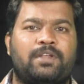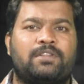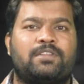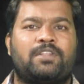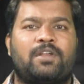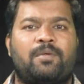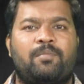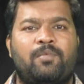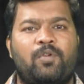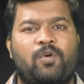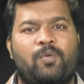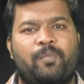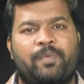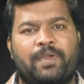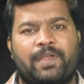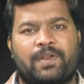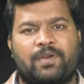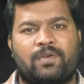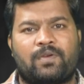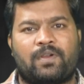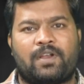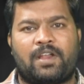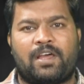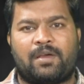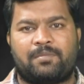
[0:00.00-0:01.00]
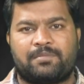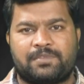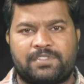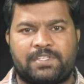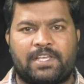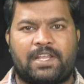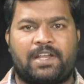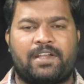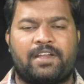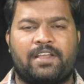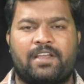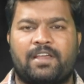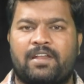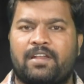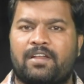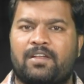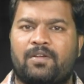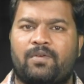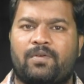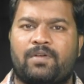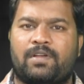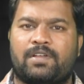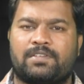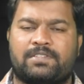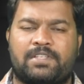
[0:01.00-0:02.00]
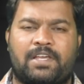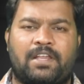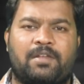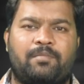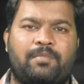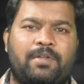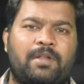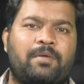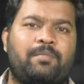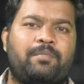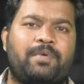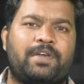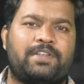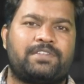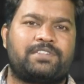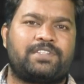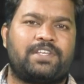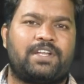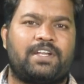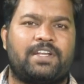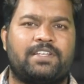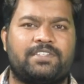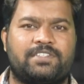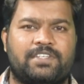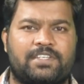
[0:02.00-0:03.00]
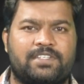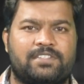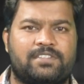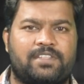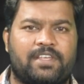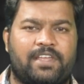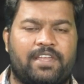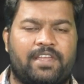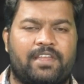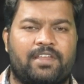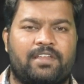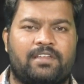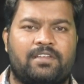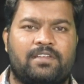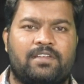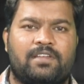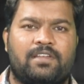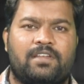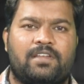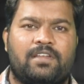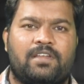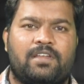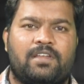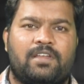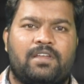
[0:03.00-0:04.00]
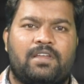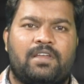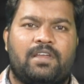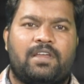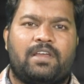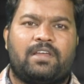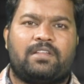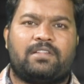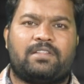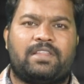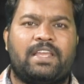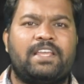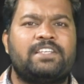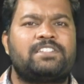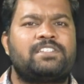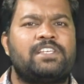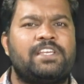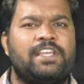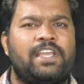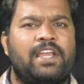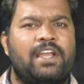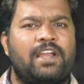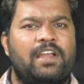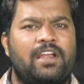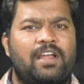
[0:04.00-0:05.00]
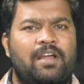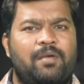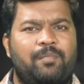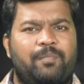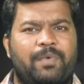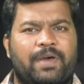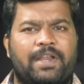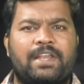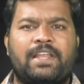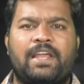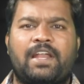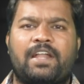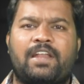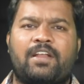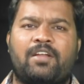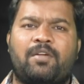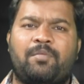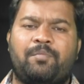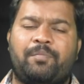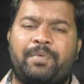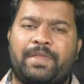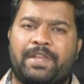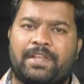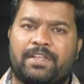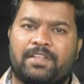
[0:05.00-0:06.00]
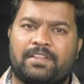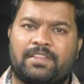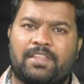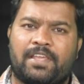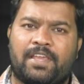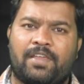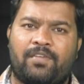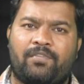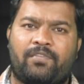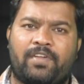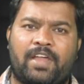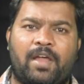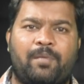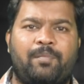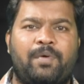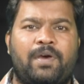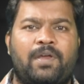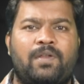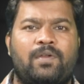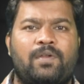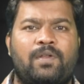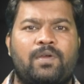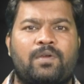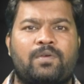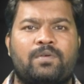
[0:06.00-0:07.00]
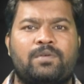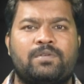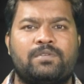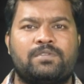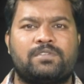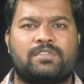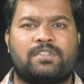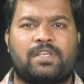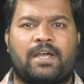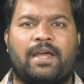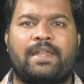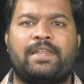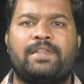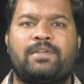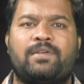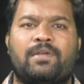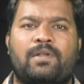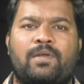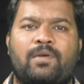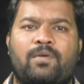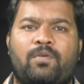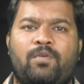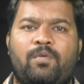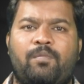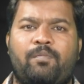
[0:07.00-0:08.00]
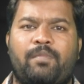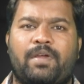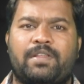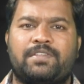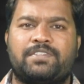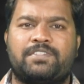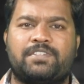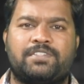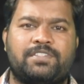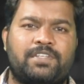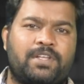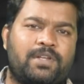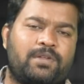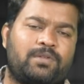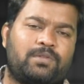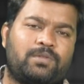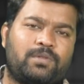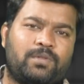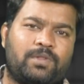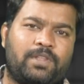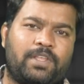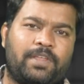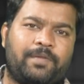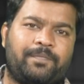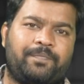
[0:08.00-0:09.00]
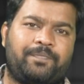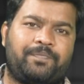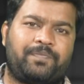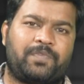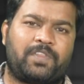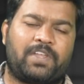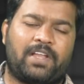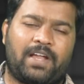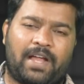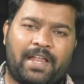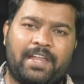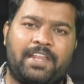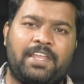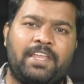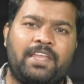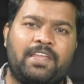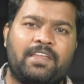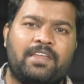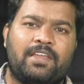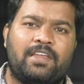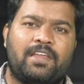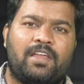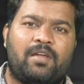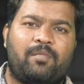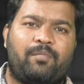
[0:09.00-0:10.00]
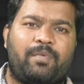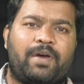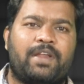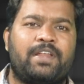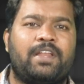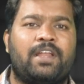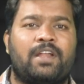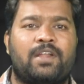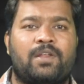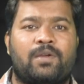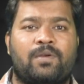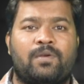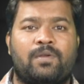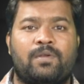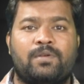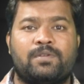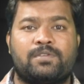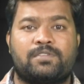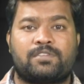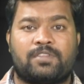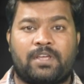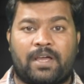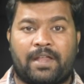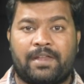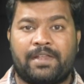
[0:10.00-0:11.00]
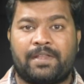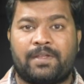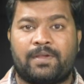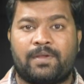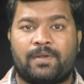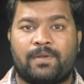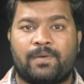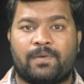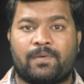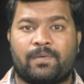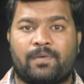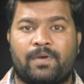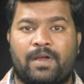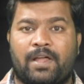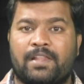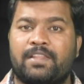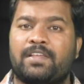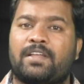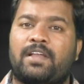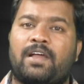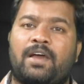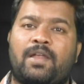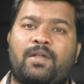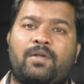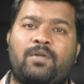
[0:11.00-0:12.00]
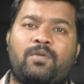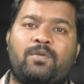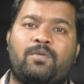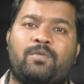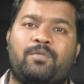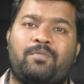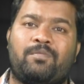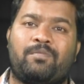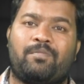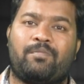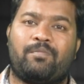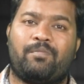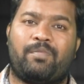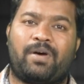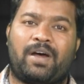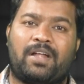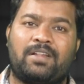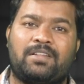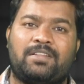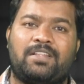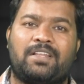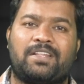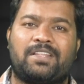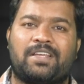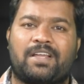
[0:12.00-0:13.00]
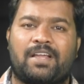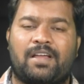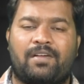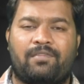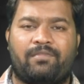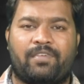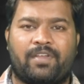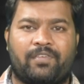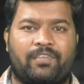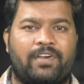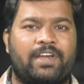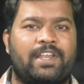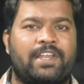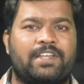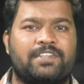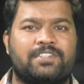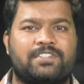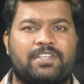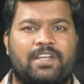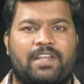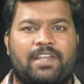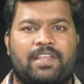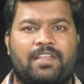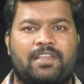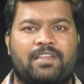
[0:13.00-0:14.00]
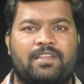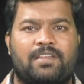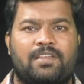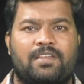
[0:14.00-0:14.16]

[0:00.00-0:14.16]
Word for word: పత్రంలో పేర్కొన్న అంశాలను గనక ఒక్కసారి మనం పరిశీలన చేస్తే దేశీయంగా పర్యాటకం పెరిగితే వ్యాపారులకు స్థానికులకు మంచి జరుగుతుంది కానీ పర్యాటకులు స్థానికులు అధికారులు బాధ్యతగా వ్యవహరించాలి